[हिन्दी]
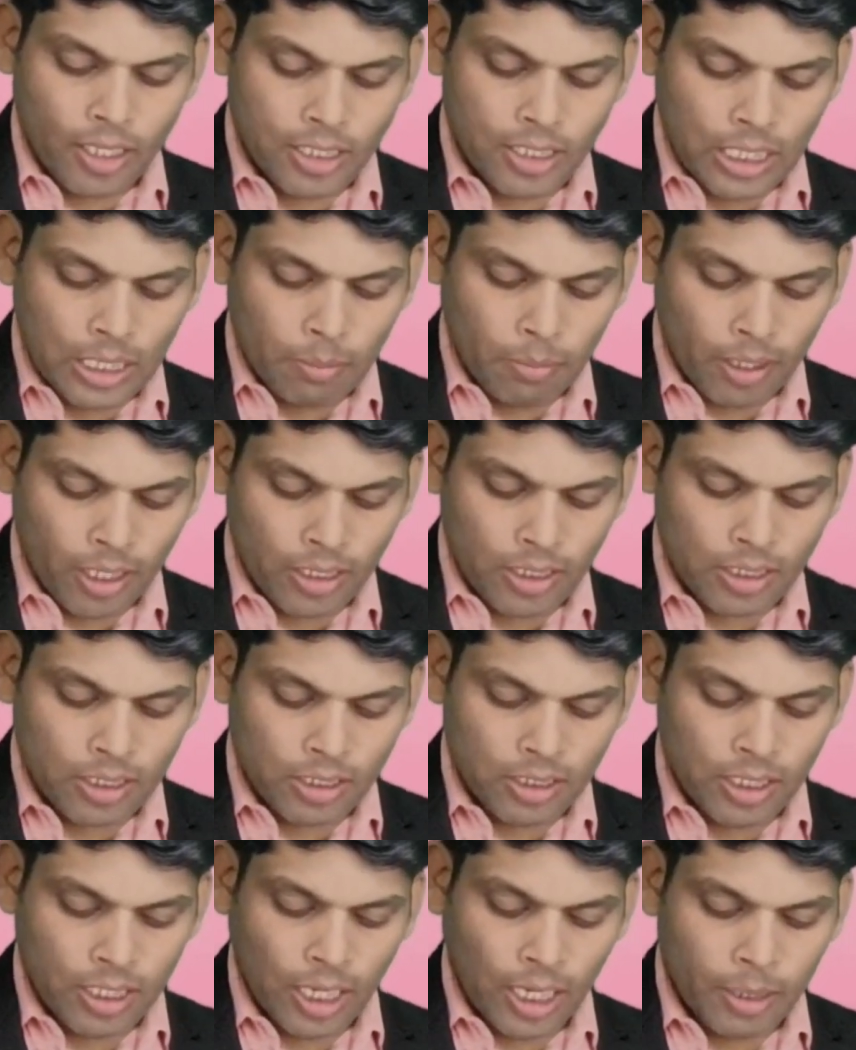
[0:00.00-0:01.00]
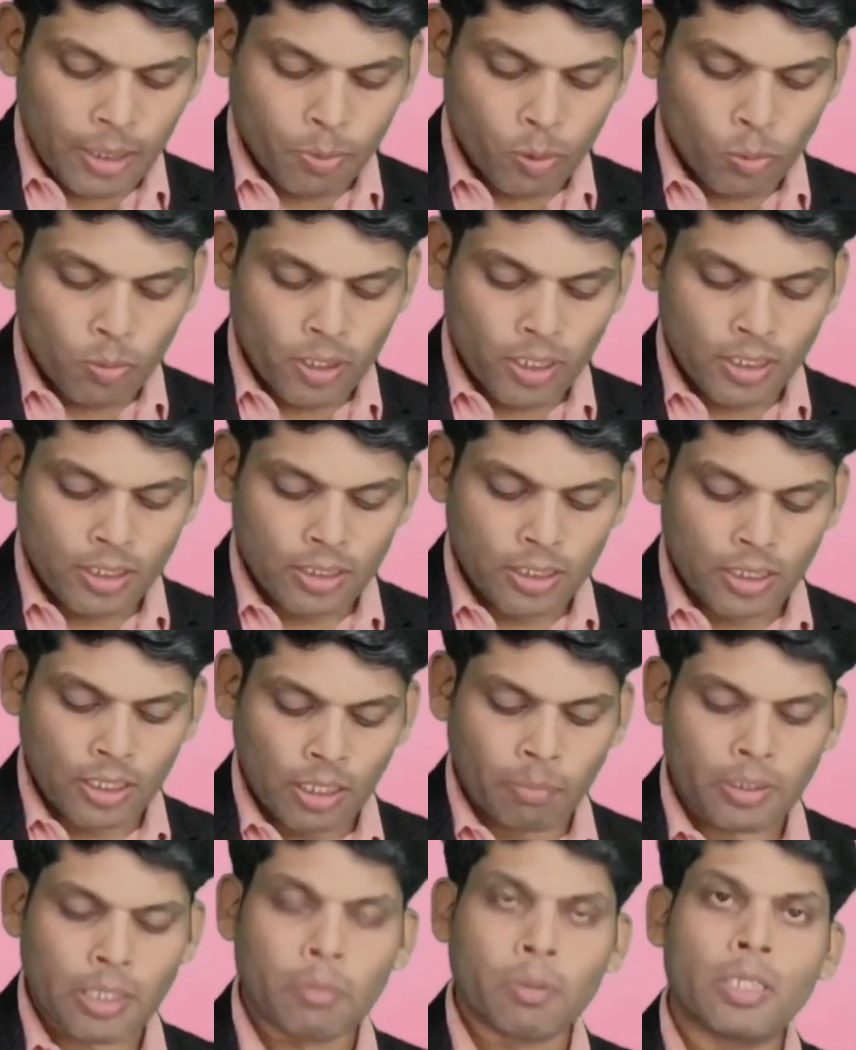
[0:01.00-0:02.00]
इसके बाद ये आई में
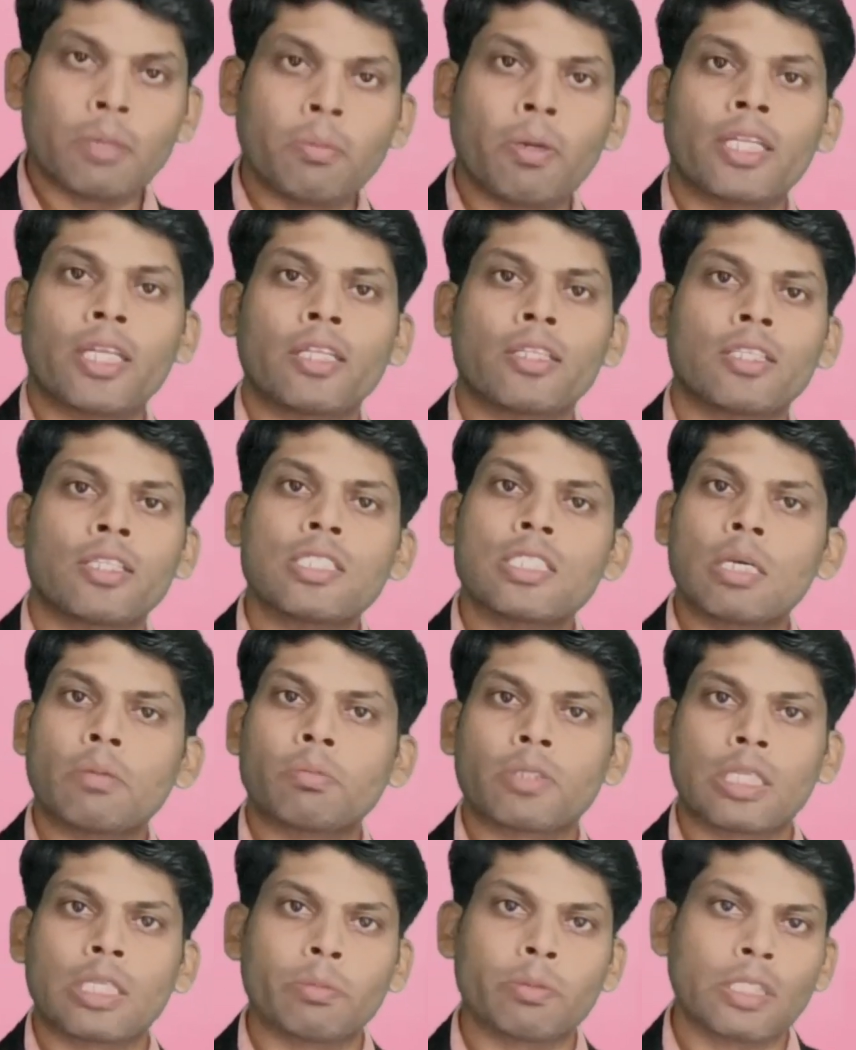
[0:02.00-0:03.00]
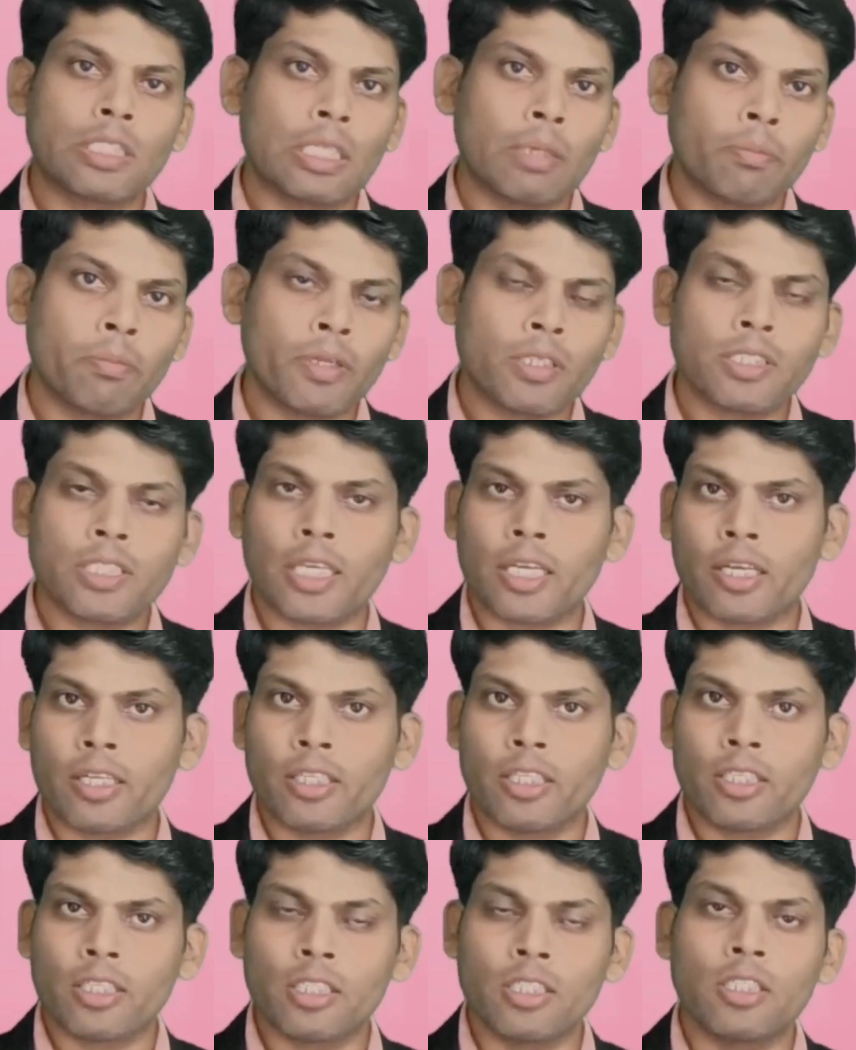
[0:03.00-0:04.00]
सबसे बड़ी बात आती है सब्सक्रिप्शन नंबर चेक
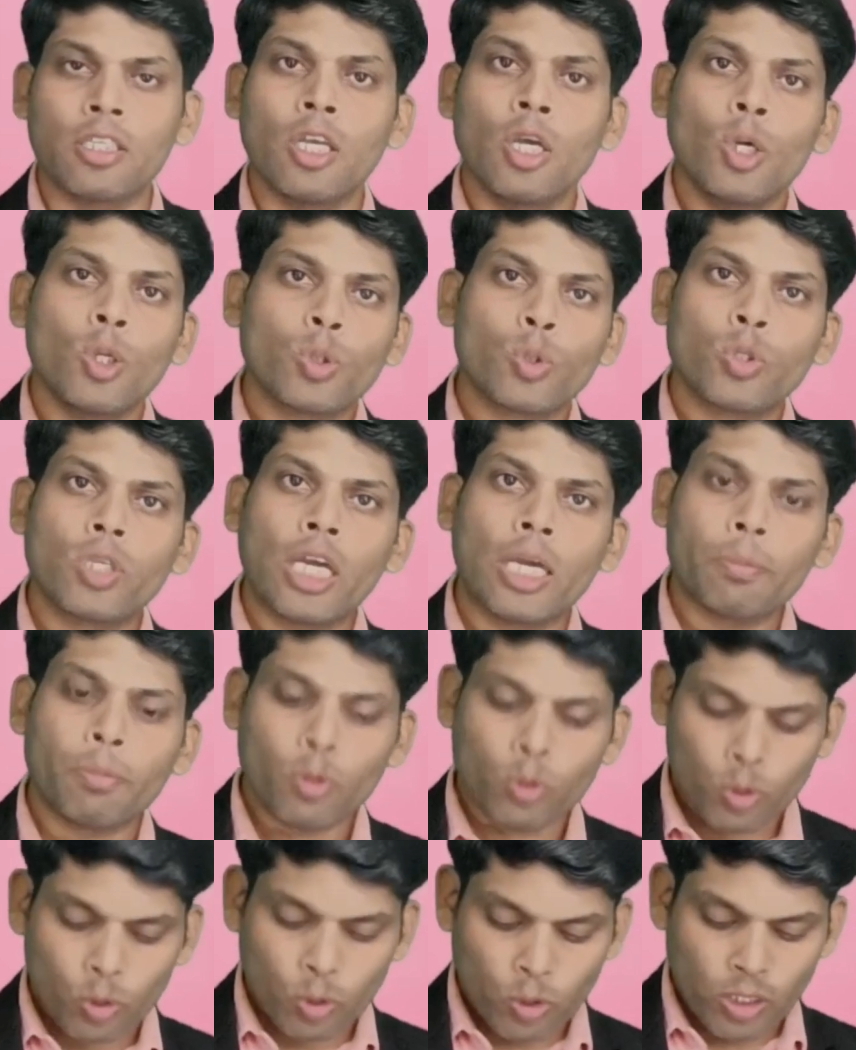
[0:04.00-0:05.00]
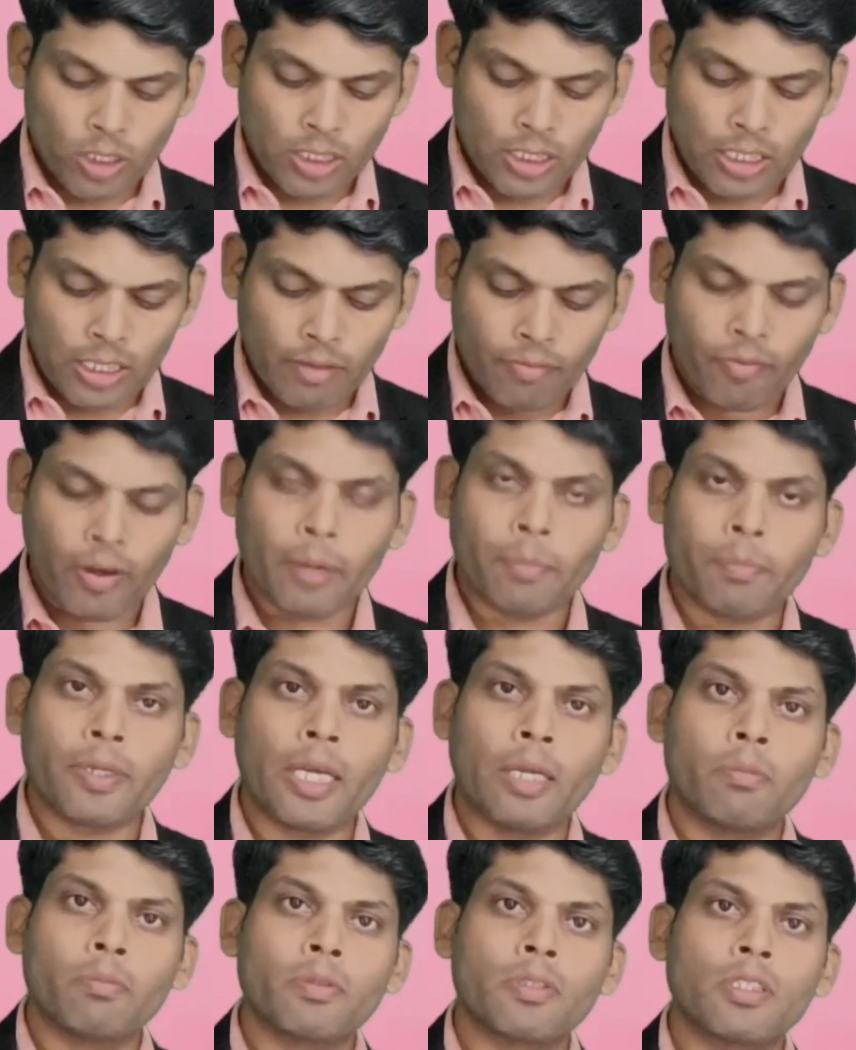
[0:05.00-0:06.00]
करने की तो ये आई जो है कि ये फाइव
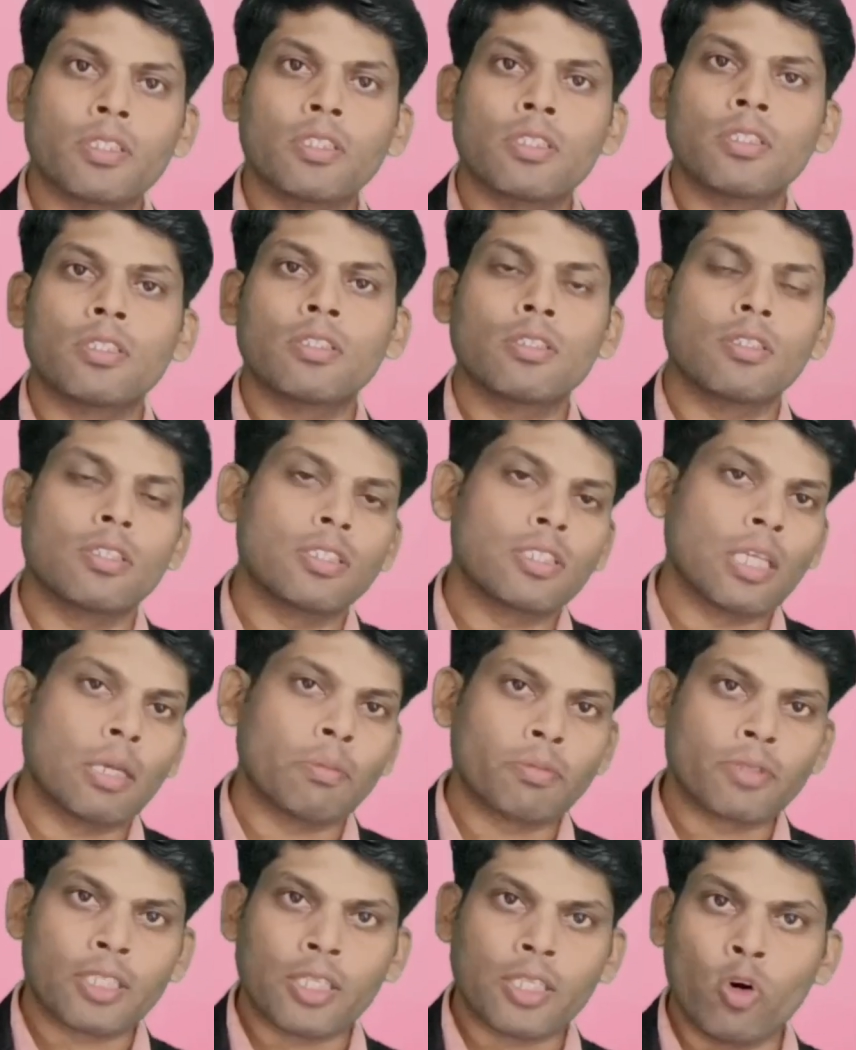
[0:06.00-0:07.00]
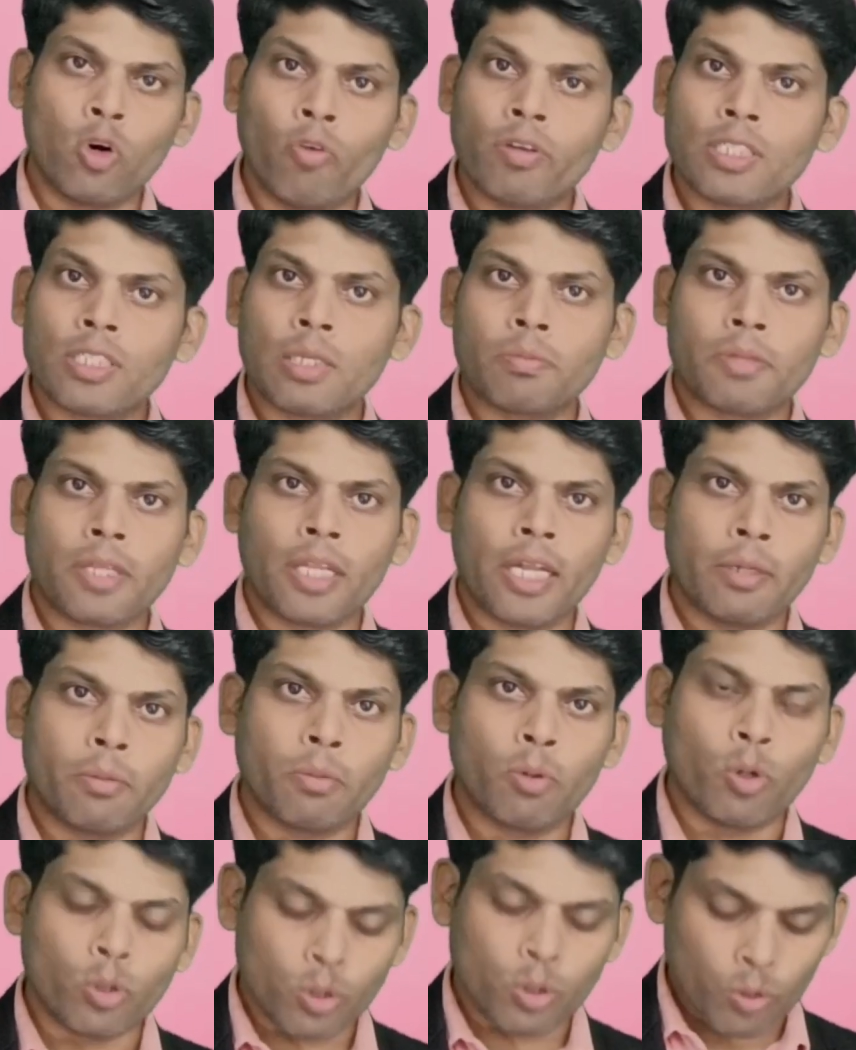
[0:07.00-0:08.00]
टाइम्स ओवर
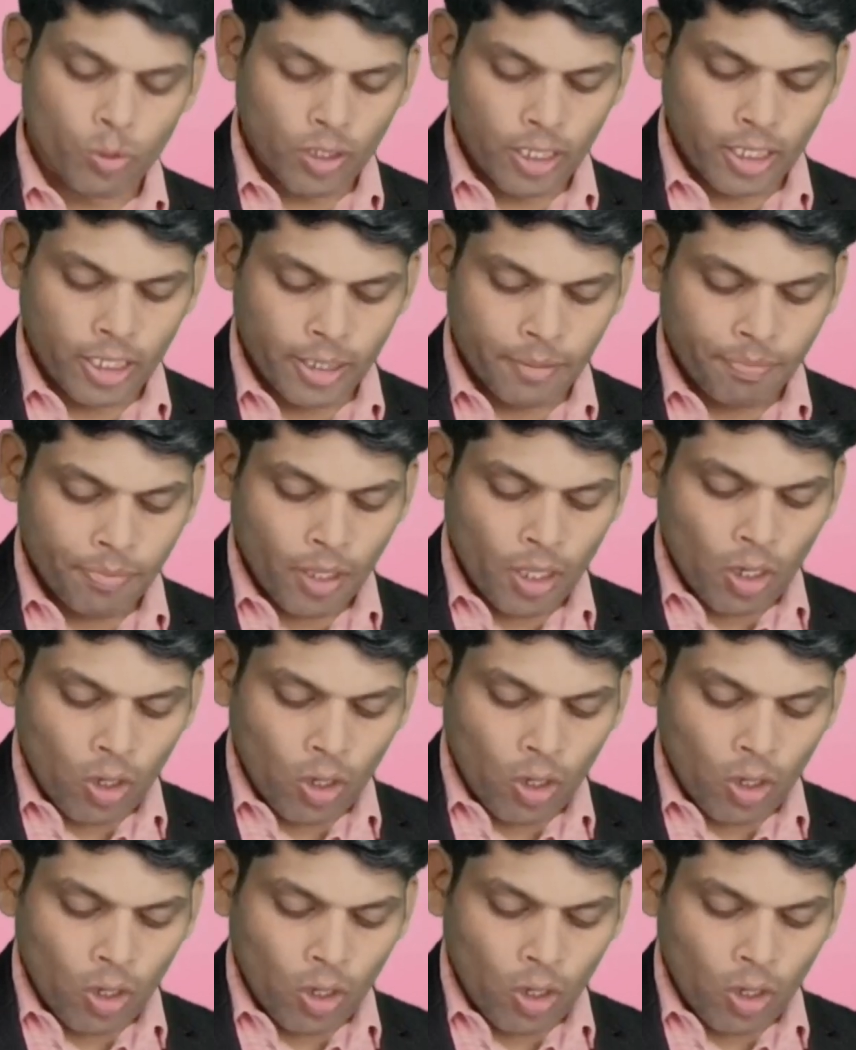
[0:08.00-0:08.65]
सब्सक्राइब हो चुका है